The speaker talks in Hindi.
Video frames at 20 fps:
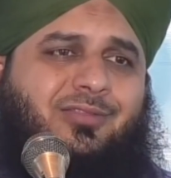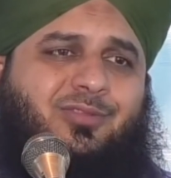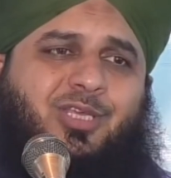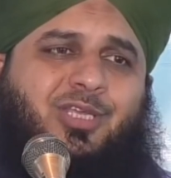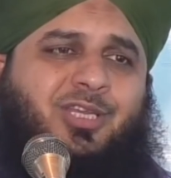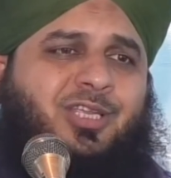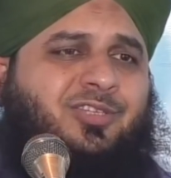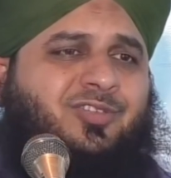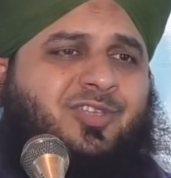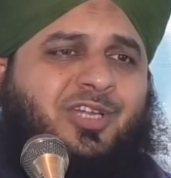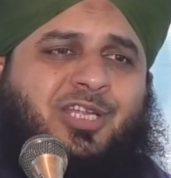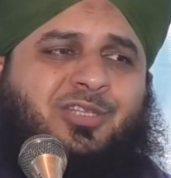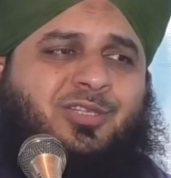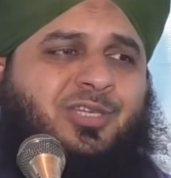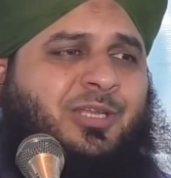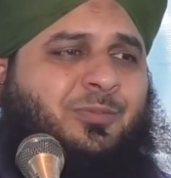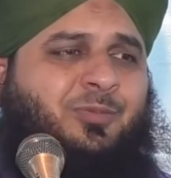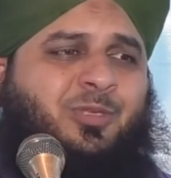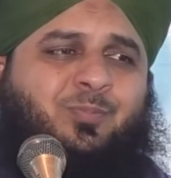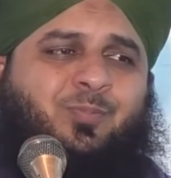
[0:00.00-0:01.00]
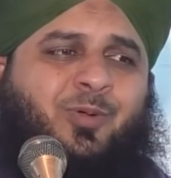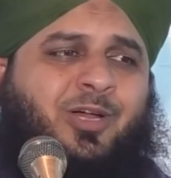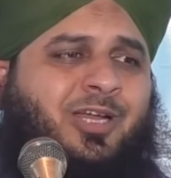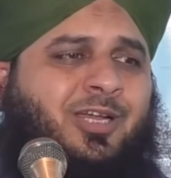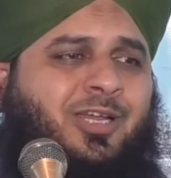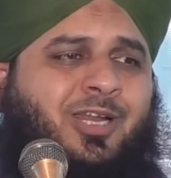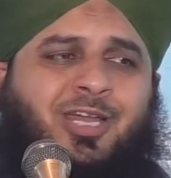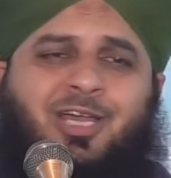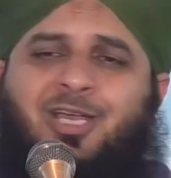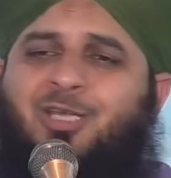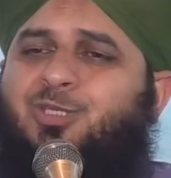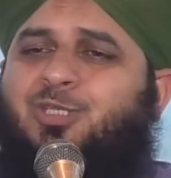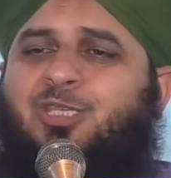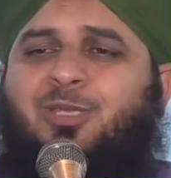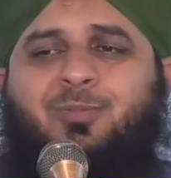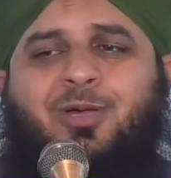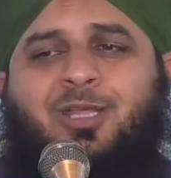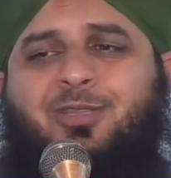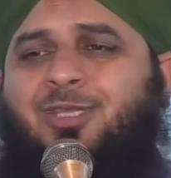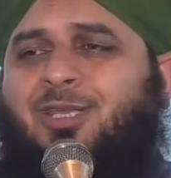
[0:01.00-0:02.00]
तेरे साथ नबी पाक राज
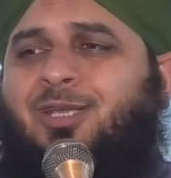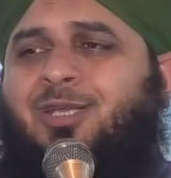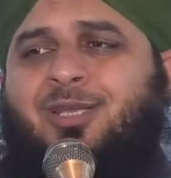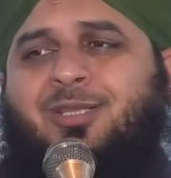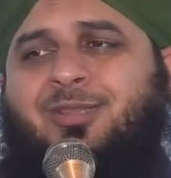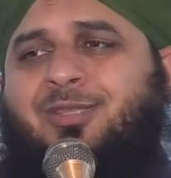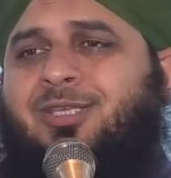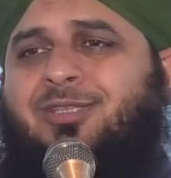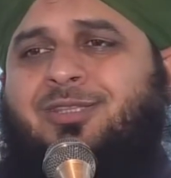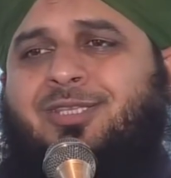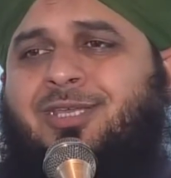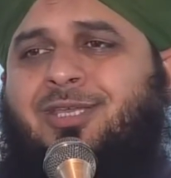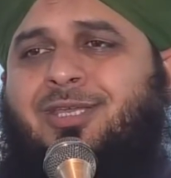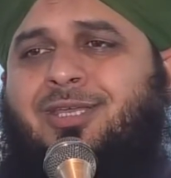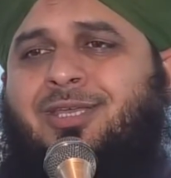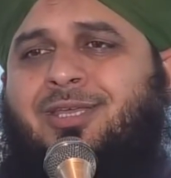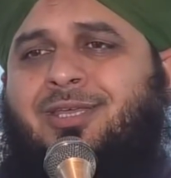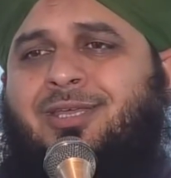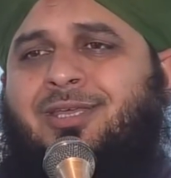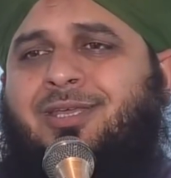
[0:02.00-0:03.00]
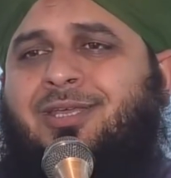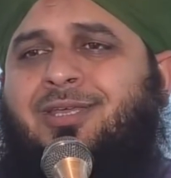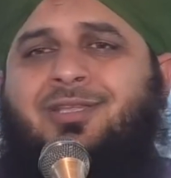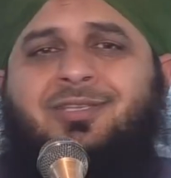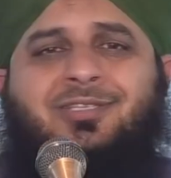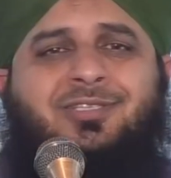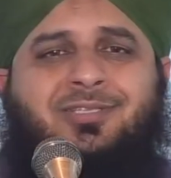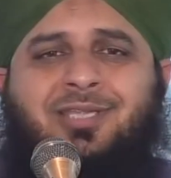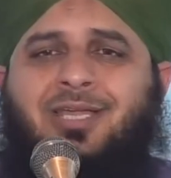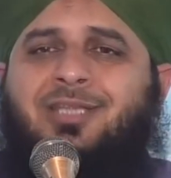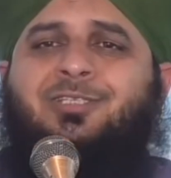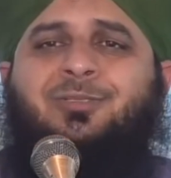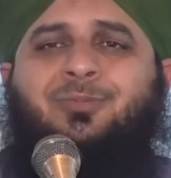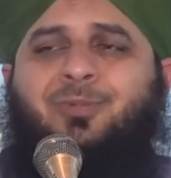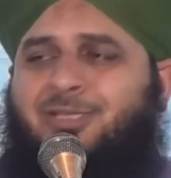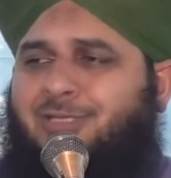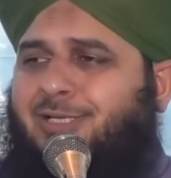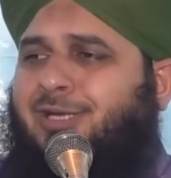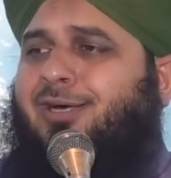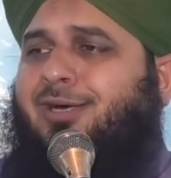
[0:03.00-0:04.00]
की बातें करते थे सच
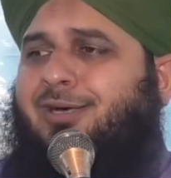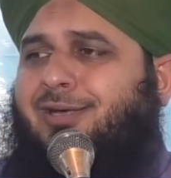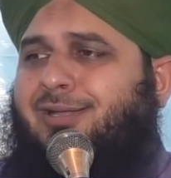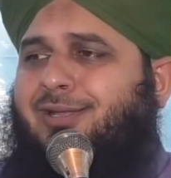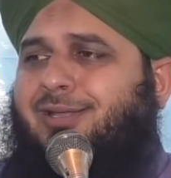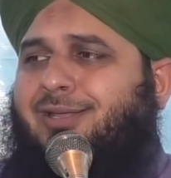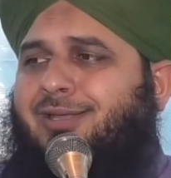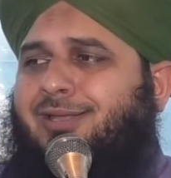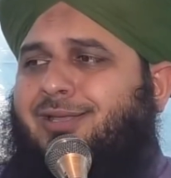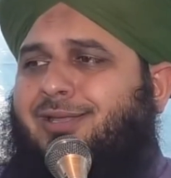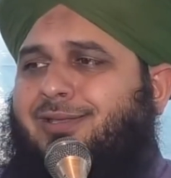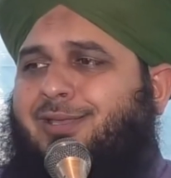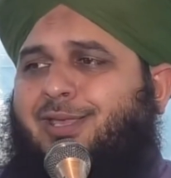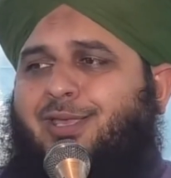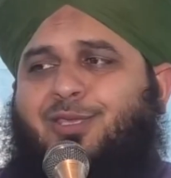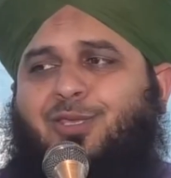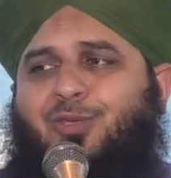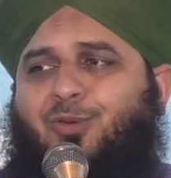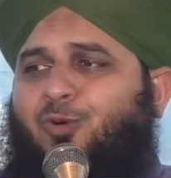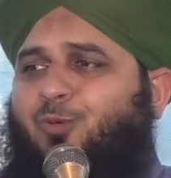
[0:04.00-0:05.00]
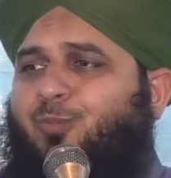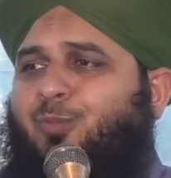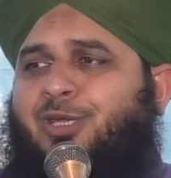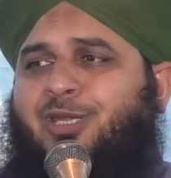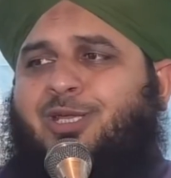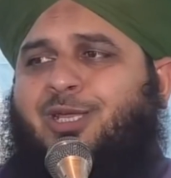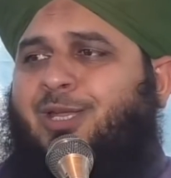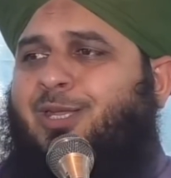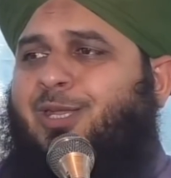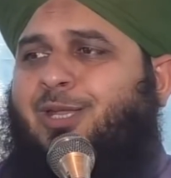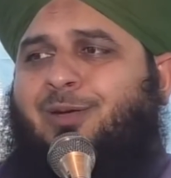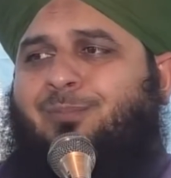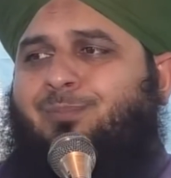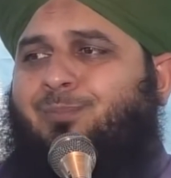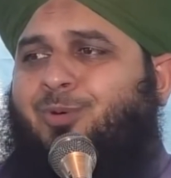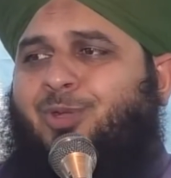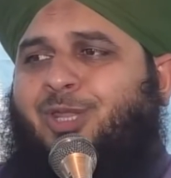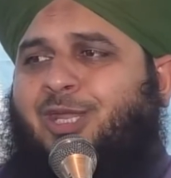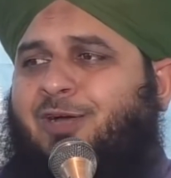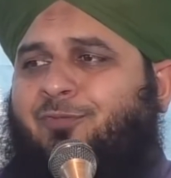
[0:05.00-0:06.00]
बता कहीं उमर का नाम
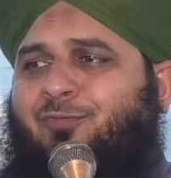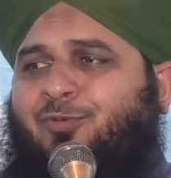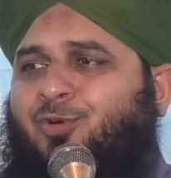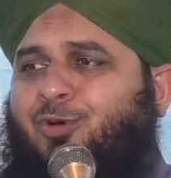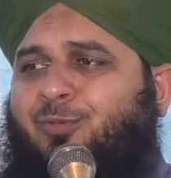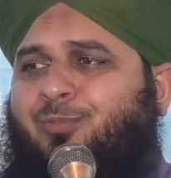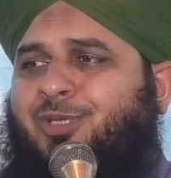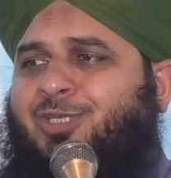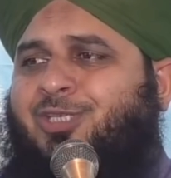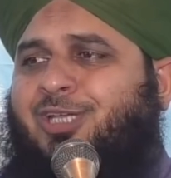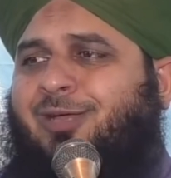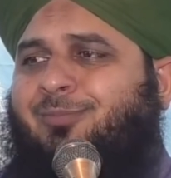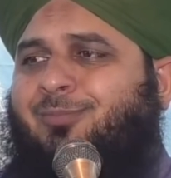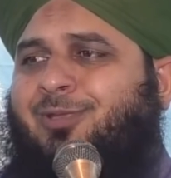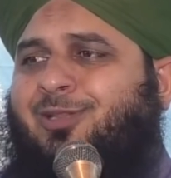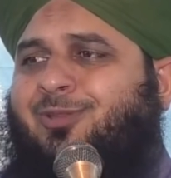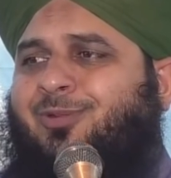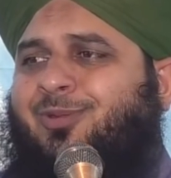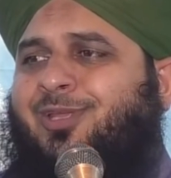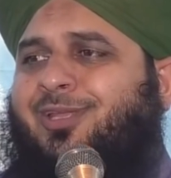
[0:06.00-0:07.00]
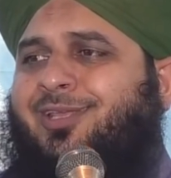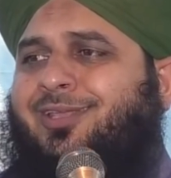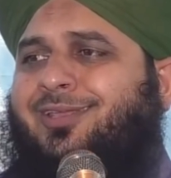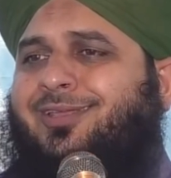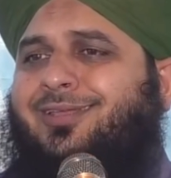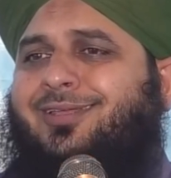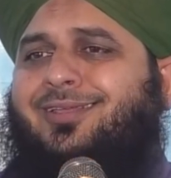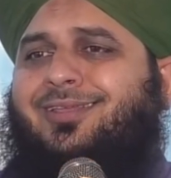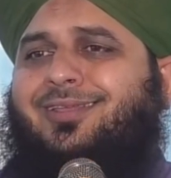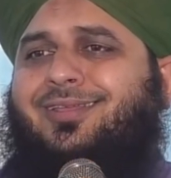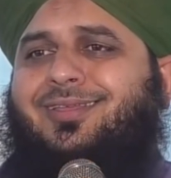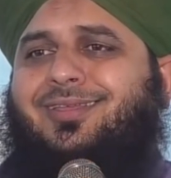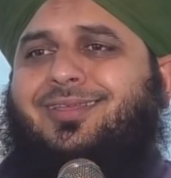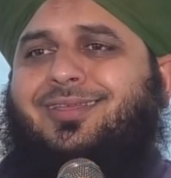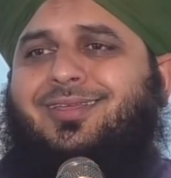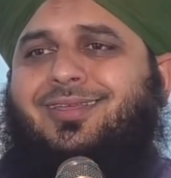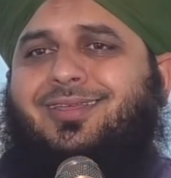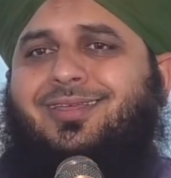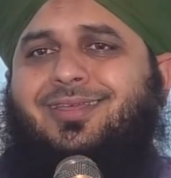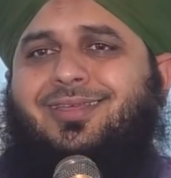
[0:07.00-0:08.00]
मुनाफकों में शामिल तो नहीं
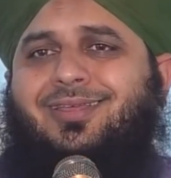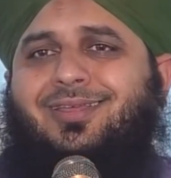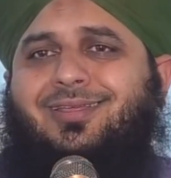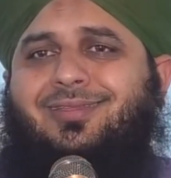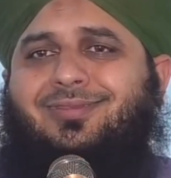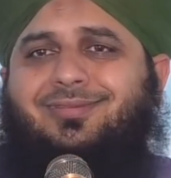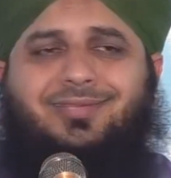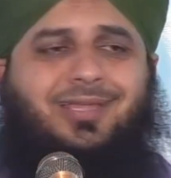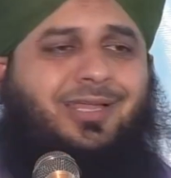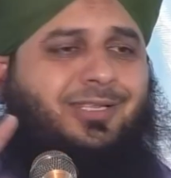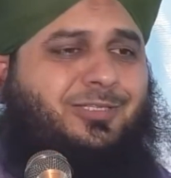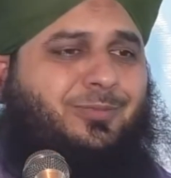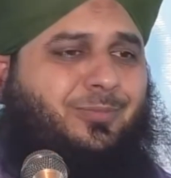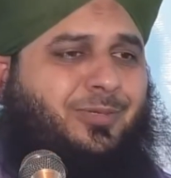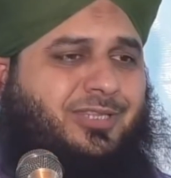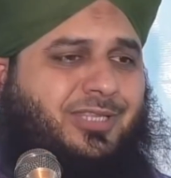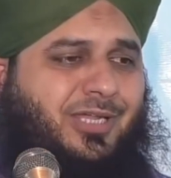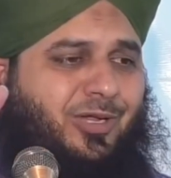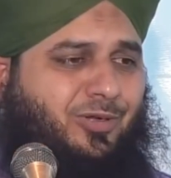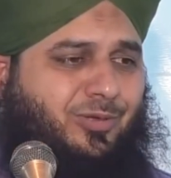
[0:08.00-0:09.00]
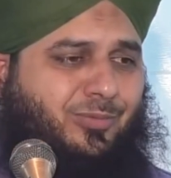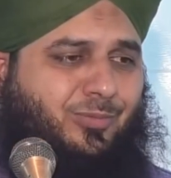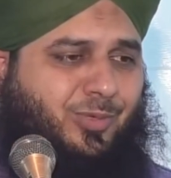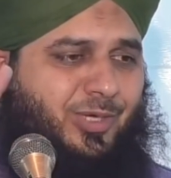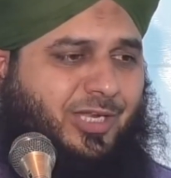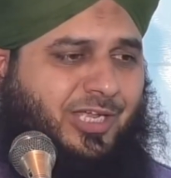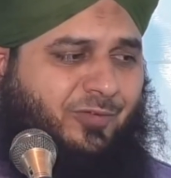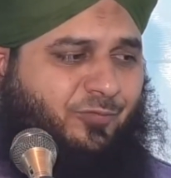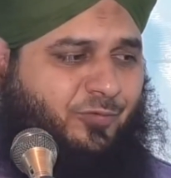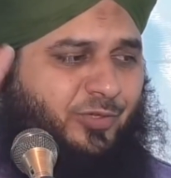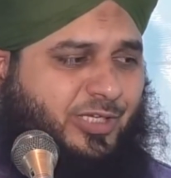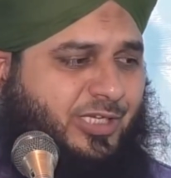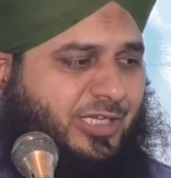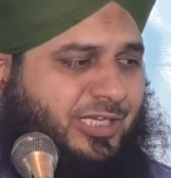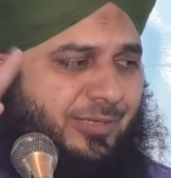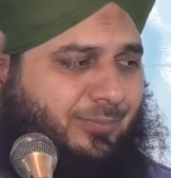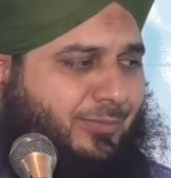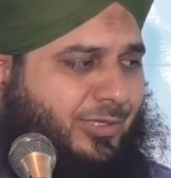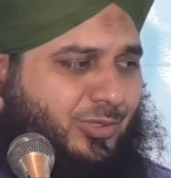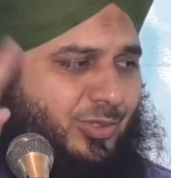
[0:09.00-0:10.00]
सच बता उन
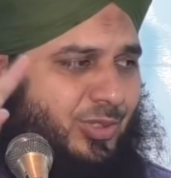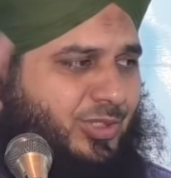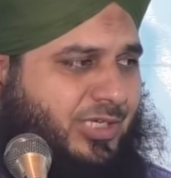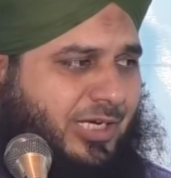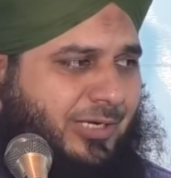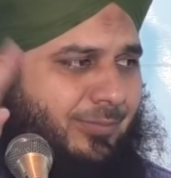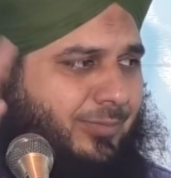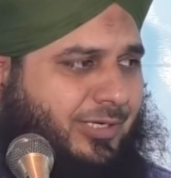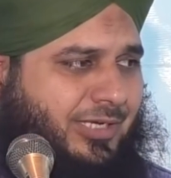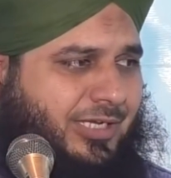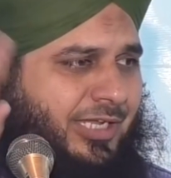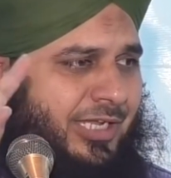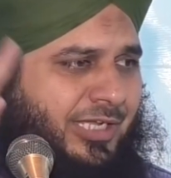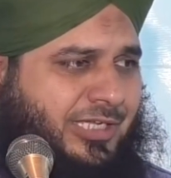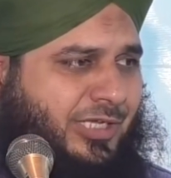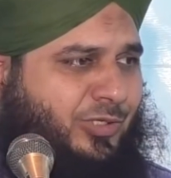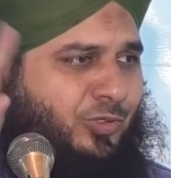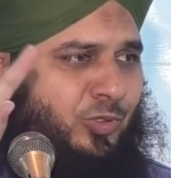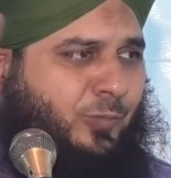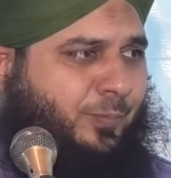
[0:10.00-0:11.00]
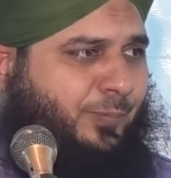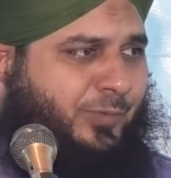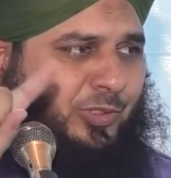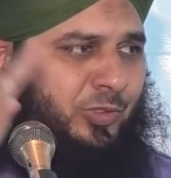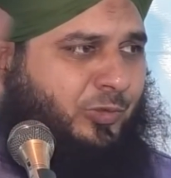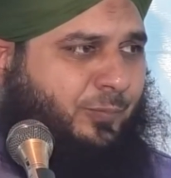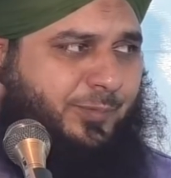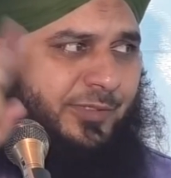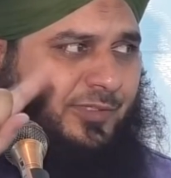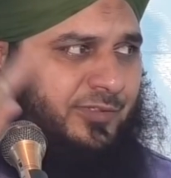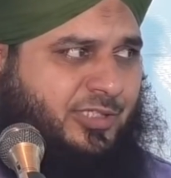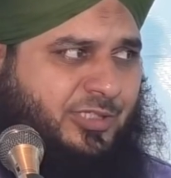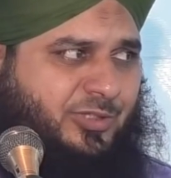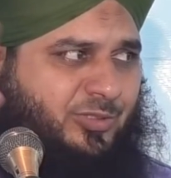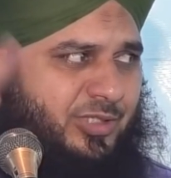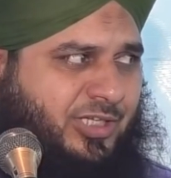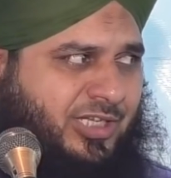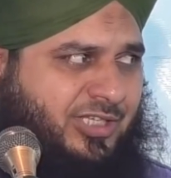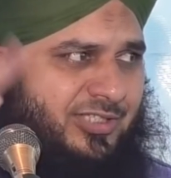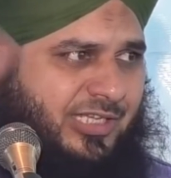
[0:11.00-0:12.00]
मुनाफिकीन में तो शामिल नहीं कहीं ऊपर ऊपर से
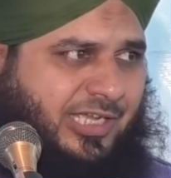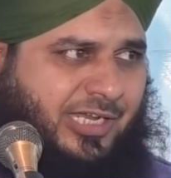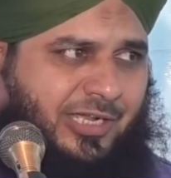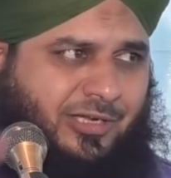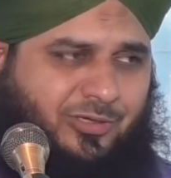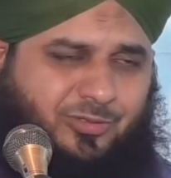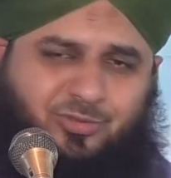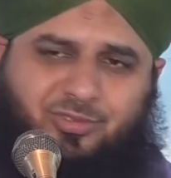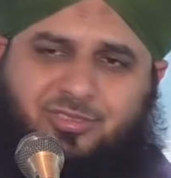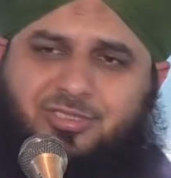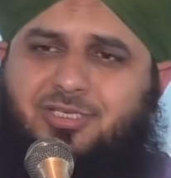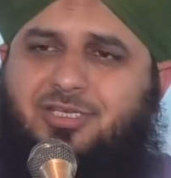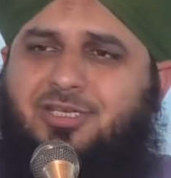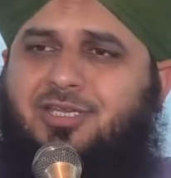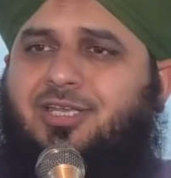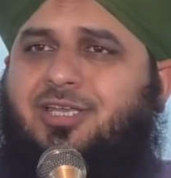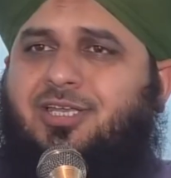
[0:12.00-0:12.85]
तो नहीं सारा कुछ